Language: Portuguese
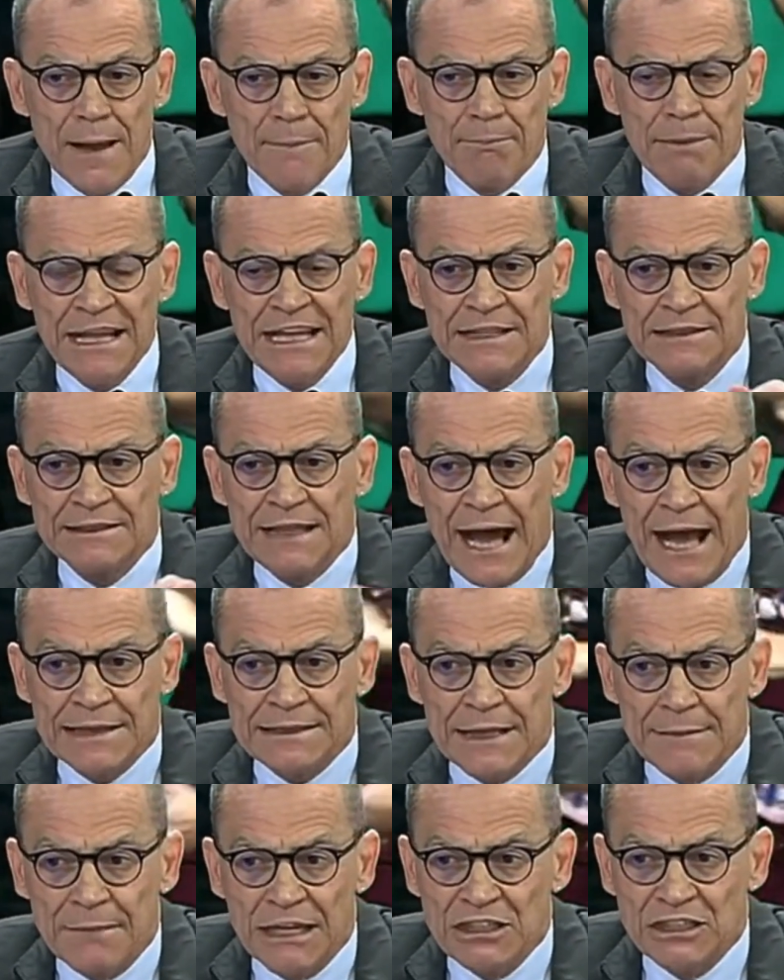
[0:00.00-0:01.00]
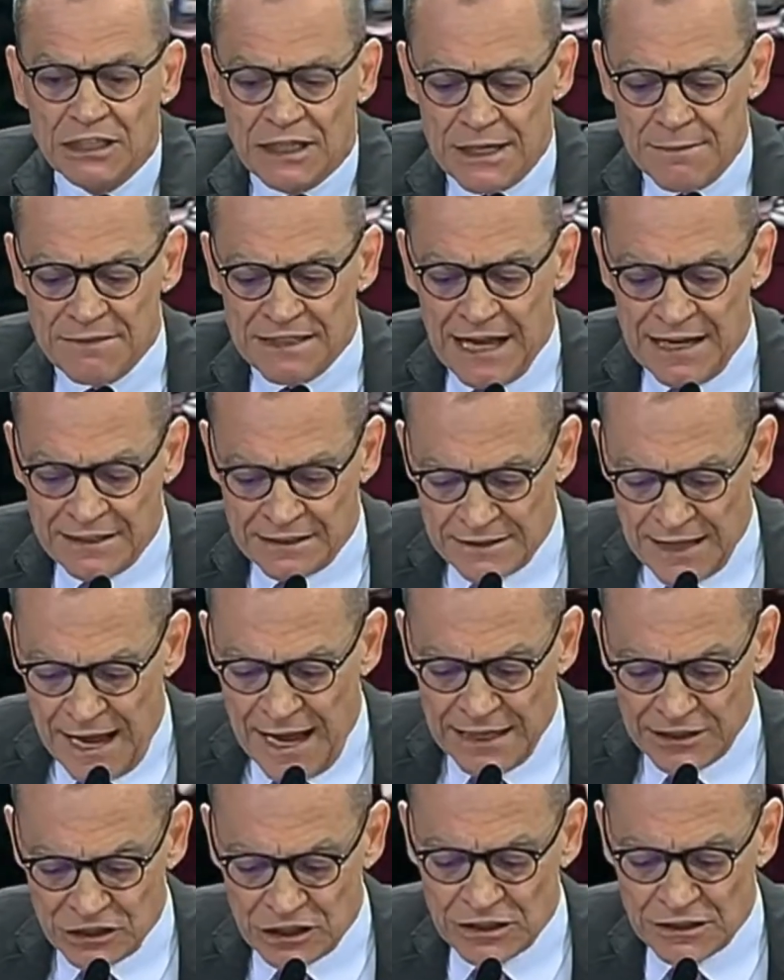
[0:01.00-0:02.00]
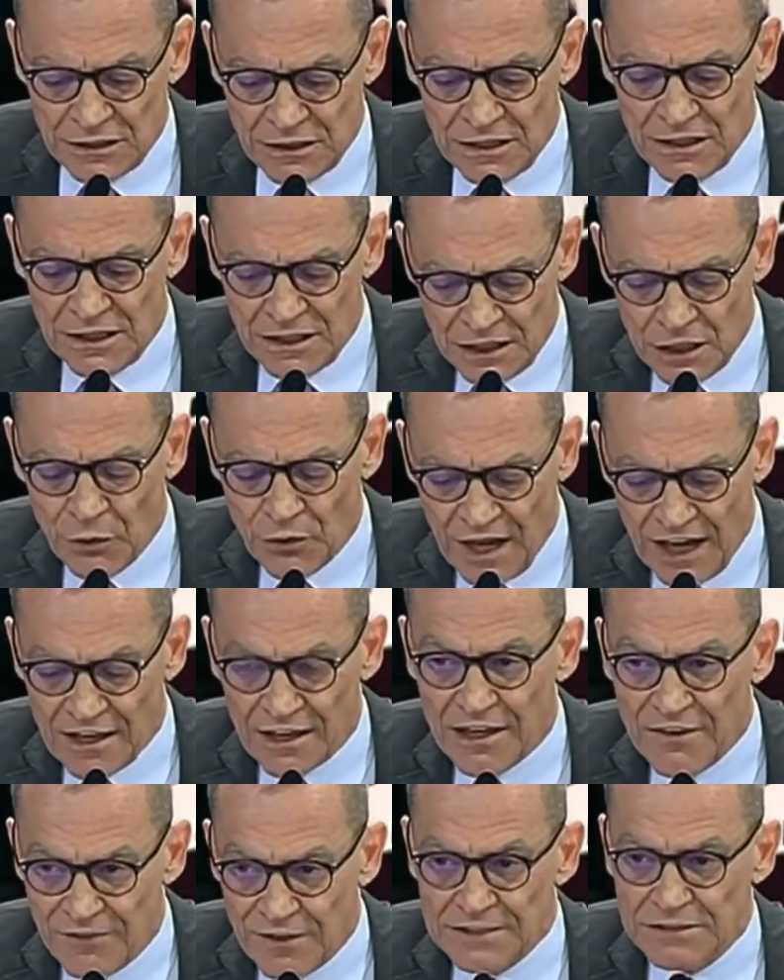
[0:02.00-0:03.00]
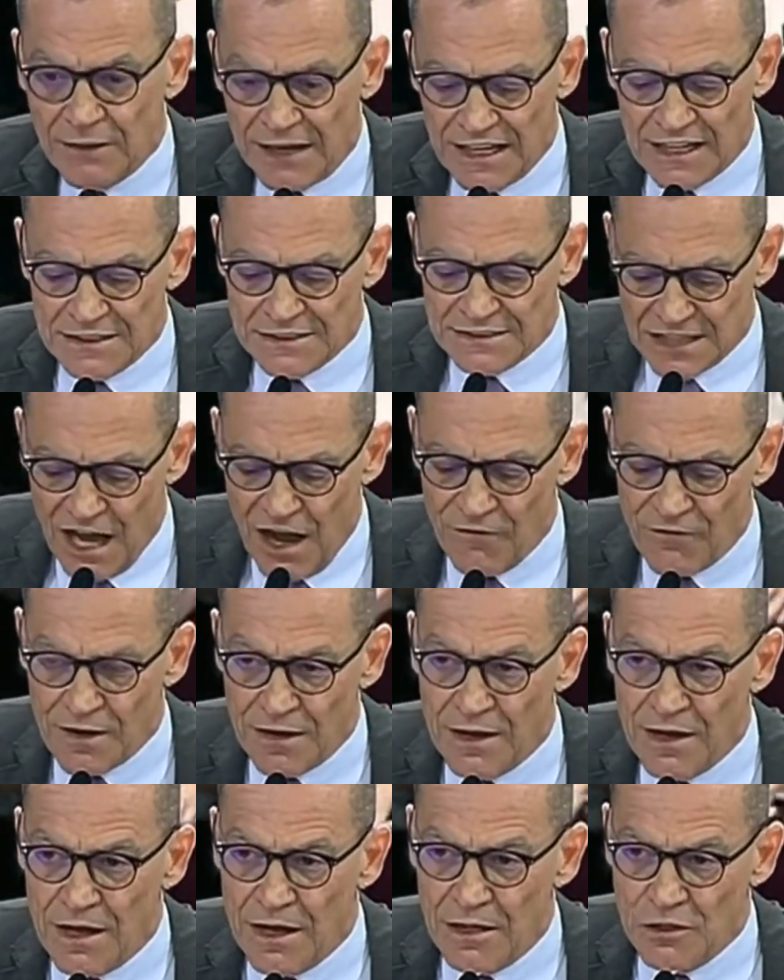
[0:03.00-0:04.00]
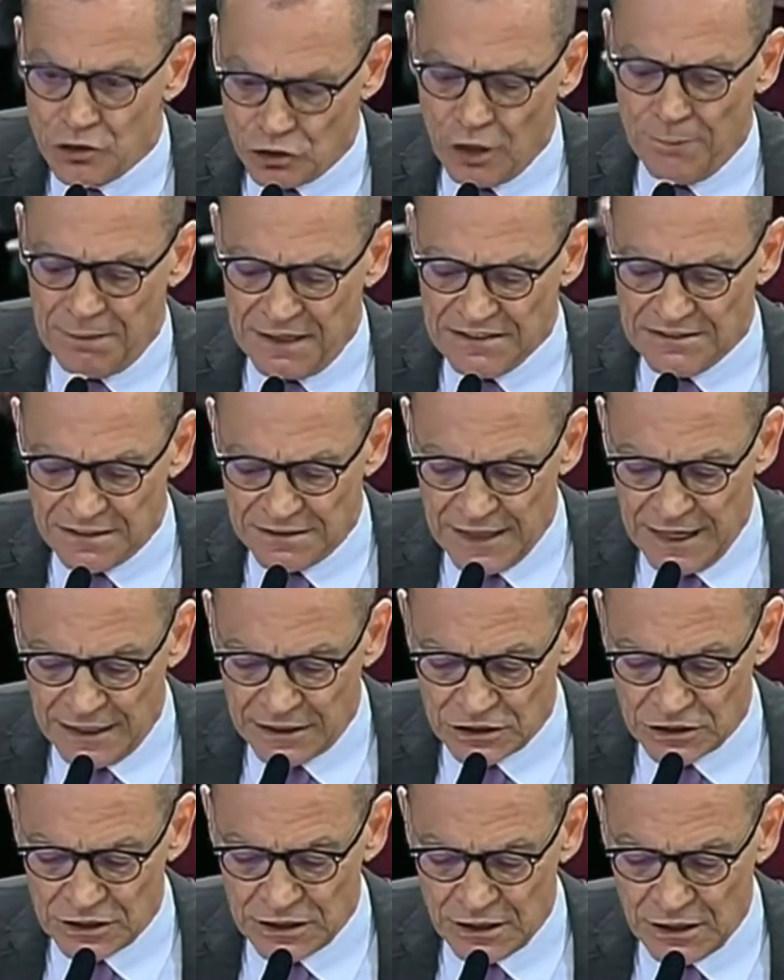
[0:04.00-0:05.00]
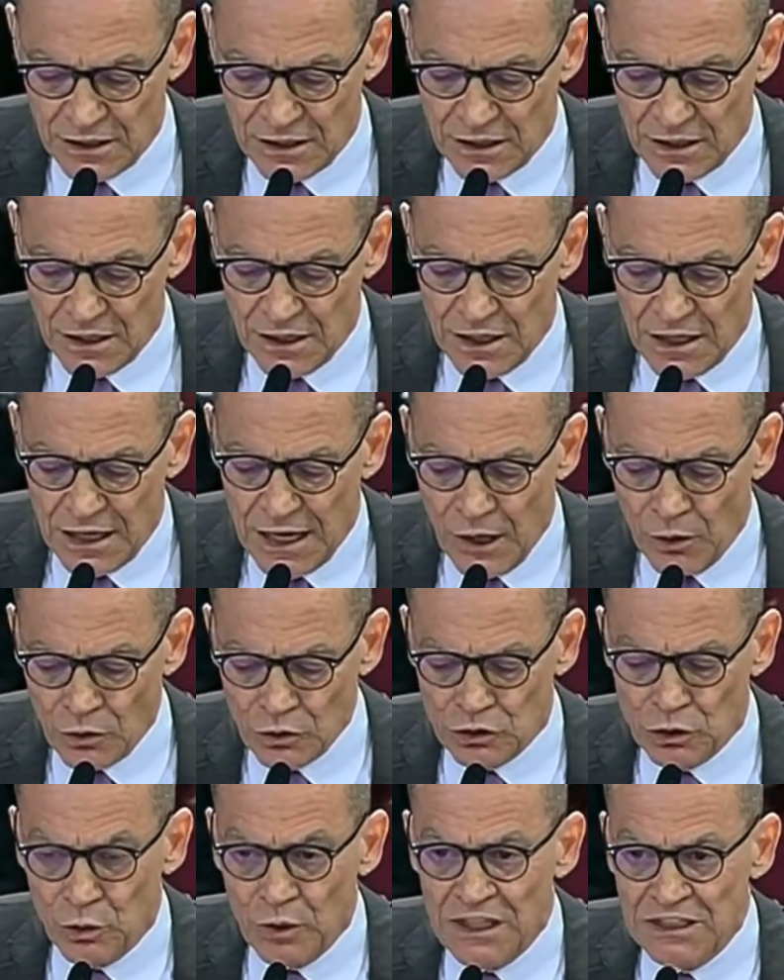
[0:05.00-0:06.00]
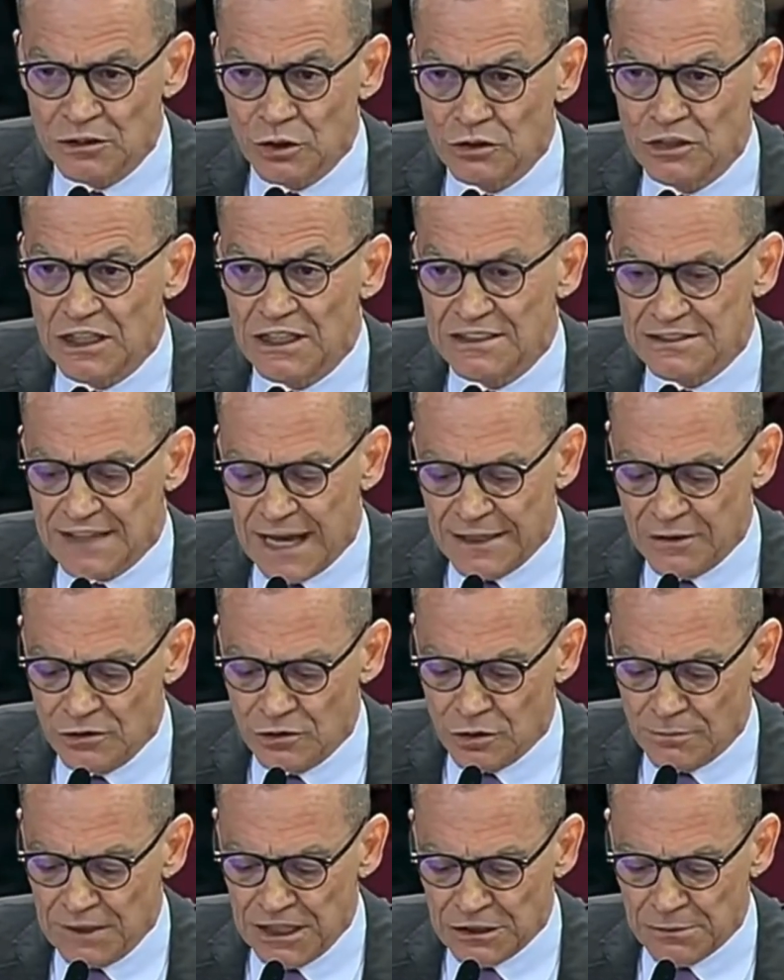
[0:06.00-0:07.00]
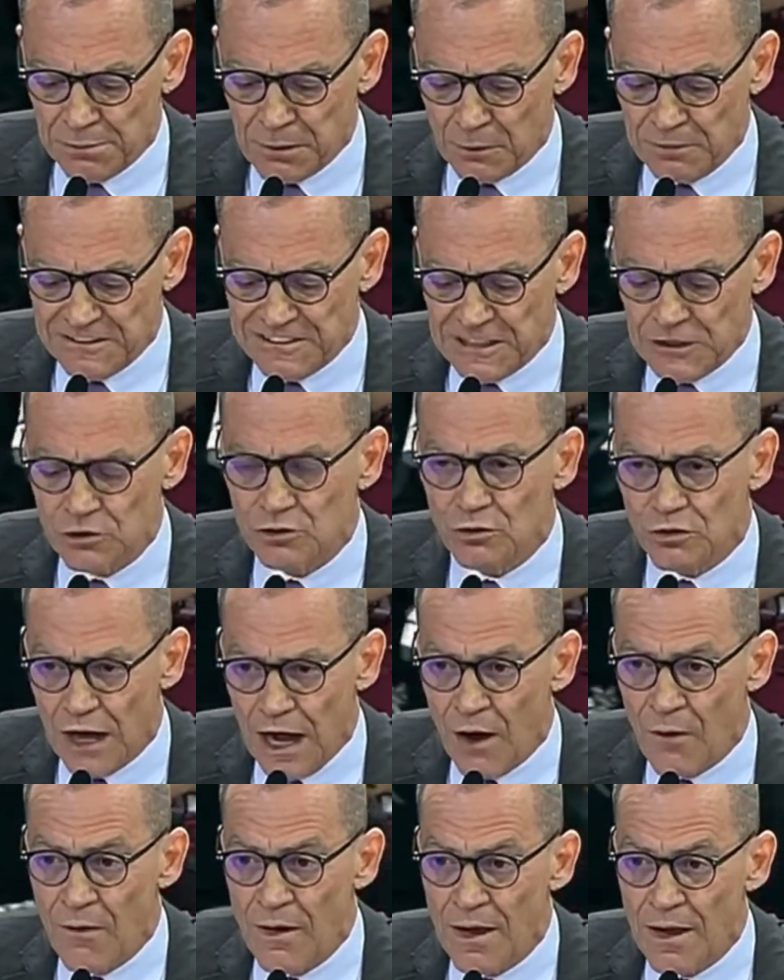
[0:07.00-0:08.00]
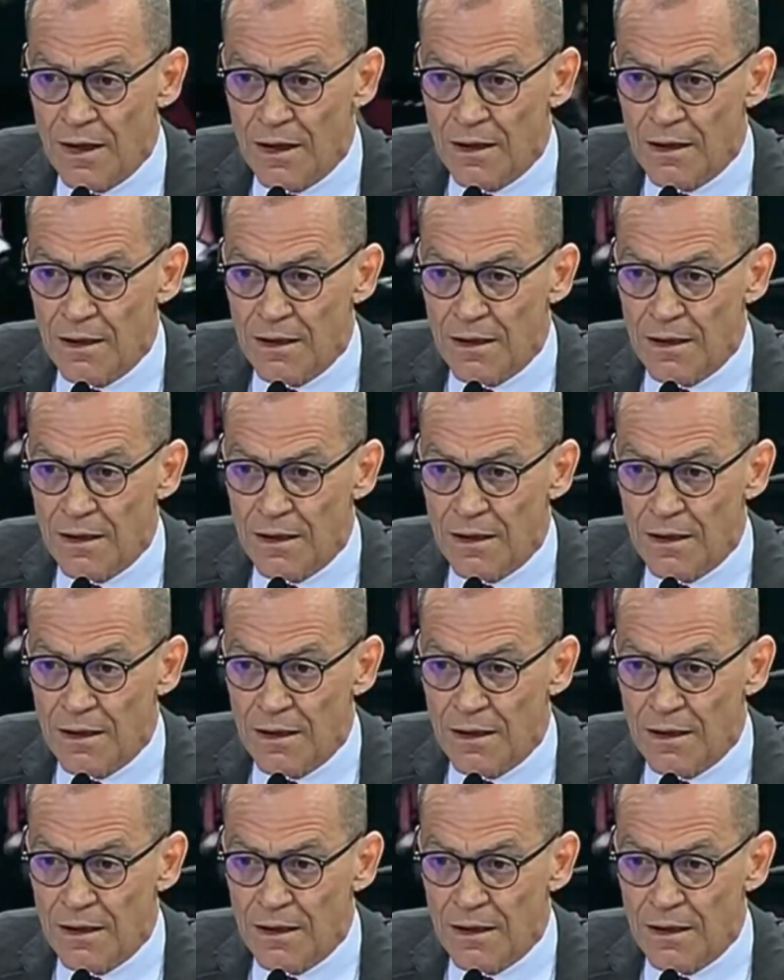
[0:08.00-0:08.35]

Blindar também de criminalidade, eu quero aqui fazer uma ressalva, senhor presidente. É um juiz utilizar instrumento processual